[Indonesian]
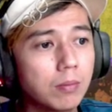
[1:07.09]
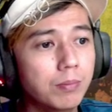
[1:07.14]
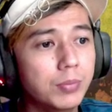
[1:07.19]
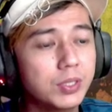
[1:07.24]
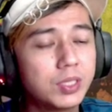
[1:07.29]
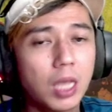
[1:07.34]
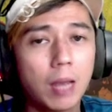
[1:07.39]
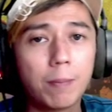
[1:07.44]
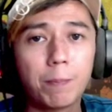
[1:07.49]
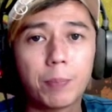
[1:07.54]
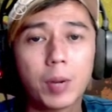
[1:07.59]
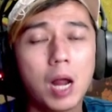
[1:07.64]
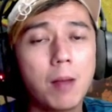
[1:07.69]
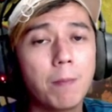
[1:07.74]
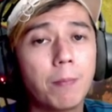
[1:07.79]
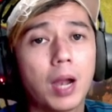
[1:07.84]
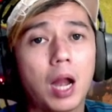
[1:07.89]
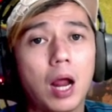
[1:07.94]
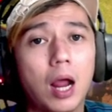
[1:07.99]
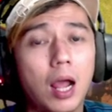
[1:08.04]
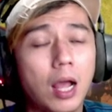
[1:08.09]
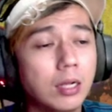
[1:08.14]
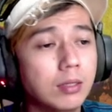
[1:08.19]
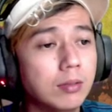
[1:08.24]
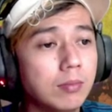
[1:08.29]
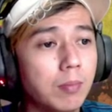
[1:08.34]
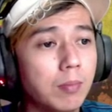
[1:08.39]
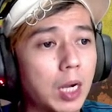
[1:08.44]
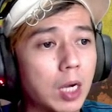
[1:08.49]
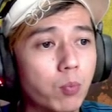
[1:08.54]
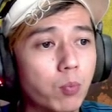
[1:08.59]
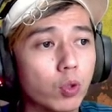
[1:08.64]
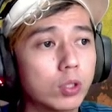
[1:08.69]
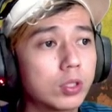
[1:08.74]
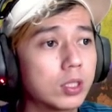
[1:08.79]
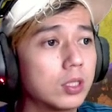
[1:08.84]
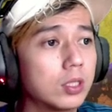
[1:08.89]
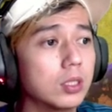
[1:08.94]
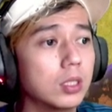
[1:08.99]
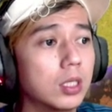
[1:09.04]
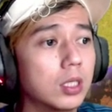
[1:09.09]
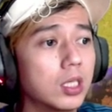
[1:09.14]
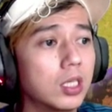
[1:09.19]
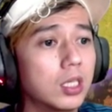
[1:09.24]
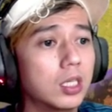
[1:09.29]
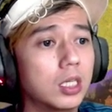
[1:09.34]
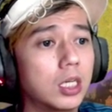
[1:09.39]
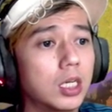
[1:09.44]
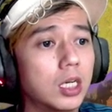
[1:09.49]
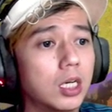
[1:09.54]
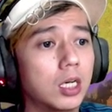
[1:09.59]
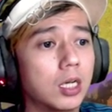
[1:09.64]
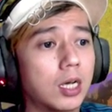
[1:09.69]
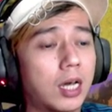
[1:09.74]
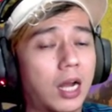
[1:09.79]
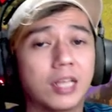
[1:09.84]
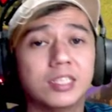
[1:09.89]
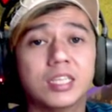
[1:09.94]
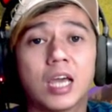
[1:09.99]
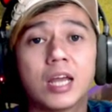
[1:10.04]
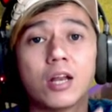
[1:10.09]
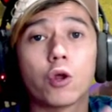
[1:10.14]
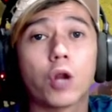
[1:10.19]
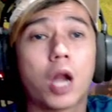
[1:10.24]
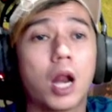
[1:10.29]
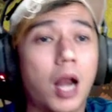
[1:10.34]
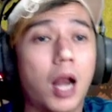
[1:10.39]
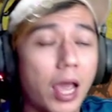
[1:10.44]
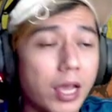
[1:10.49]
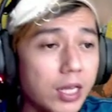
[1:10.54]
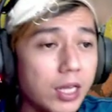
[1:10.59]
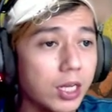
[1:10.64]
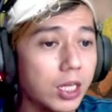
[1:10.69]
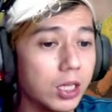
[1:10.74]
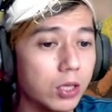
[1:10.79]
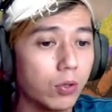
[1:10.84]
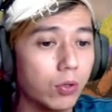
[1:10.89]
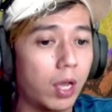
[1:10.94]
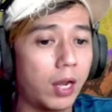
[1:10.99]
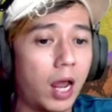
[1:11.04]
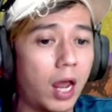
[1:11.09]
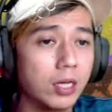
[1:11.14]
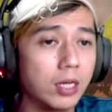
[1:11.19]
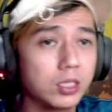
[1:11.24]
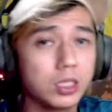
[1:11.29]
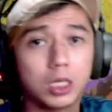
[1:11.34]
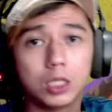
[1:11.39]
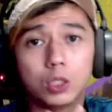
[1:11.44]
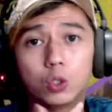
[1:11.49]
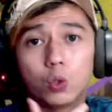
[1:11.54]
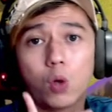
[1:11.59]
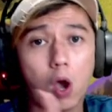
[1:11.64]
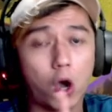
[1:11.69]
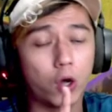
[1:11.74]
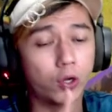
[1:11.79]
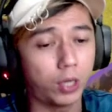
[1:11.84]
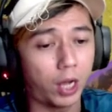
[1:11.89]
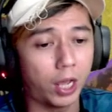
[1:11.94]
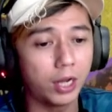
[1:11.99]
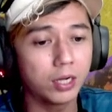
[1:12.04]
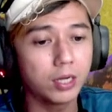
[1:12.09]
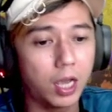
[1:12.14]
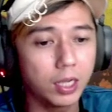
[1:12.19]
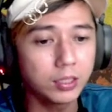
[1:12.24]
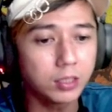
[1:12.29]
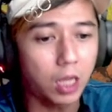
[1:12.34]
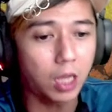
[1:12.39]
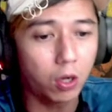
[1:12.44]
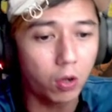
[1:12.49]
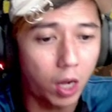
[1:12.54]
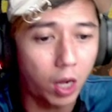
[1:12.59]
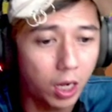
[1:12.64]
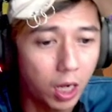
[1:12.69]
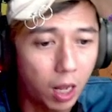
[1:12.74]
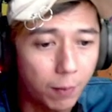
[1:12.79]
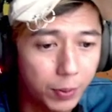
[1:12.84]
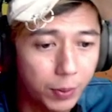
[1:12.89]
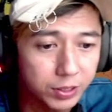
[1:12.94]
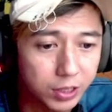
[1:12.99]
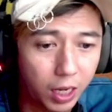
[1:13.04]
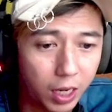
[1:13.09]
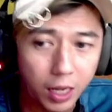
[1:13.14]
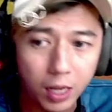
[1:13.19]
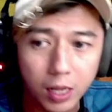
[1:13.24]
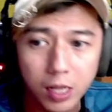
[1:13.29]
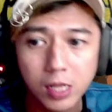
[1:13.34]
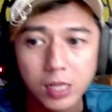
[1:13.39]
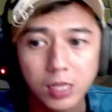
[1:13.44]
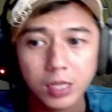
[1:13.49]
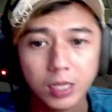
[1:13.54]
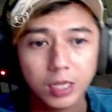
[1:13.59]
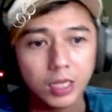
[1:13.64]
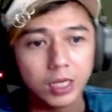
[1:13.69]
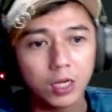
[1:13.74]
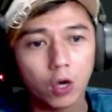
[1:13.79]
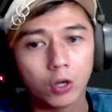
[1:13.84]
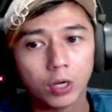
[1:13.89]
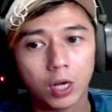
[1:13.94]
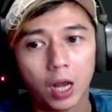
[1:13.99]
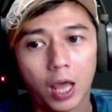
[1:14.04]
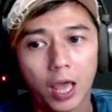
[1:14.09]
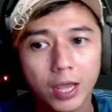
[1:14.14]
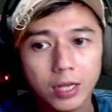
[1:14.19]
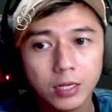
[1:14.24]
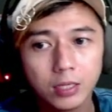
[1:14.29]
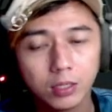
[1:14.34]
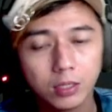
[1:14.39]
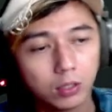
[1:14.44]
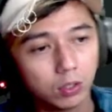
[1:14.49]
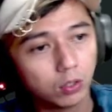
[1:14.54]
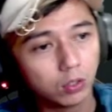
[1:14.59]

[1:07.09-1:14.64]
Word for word: bisa perang-perangan merebut uh, kerajaan orang lain gitu ya dan di sini juga online guys kalau kalian nggak percaya ini online